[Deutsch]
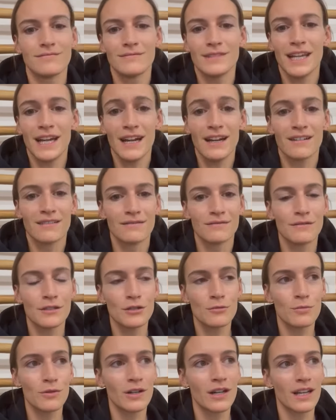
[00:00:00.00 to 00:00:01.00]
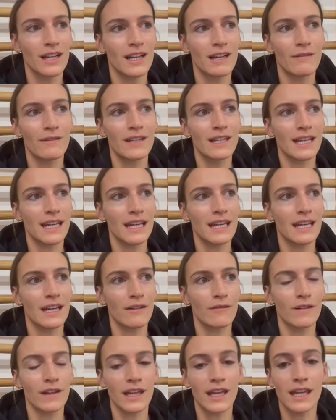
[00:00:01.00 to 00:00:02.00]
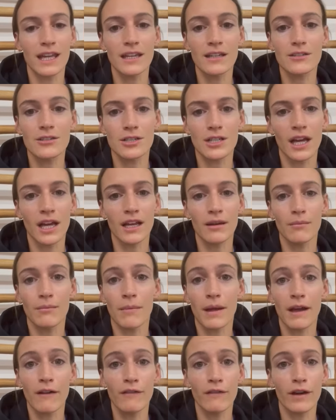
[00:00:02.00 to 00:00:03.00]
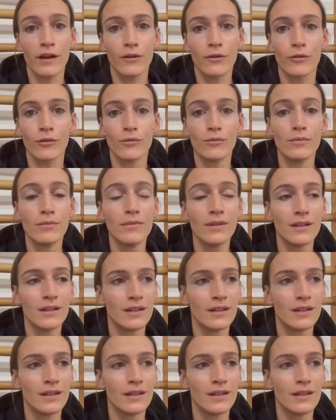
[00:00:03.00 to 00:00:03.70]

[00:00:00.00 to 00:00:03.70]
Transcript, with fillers: ja, wir Sportler, wir drehen einfach jeden Stein mehrfach um